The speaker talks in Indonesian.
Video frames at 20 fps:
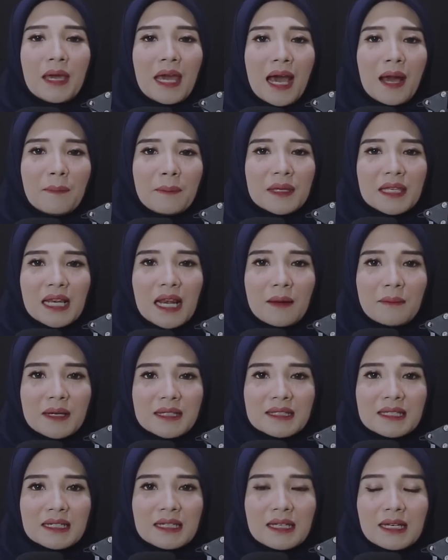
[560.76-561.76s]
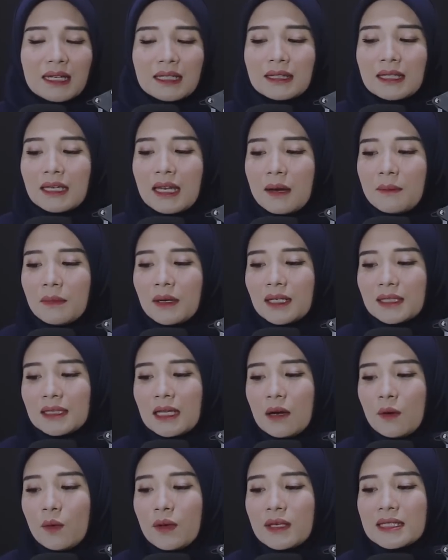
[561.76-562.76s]
Pihak penyelamat sendiri tidak
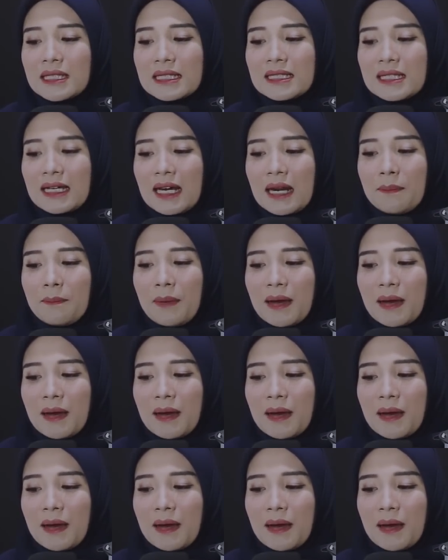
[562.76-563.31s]
mengetahui secara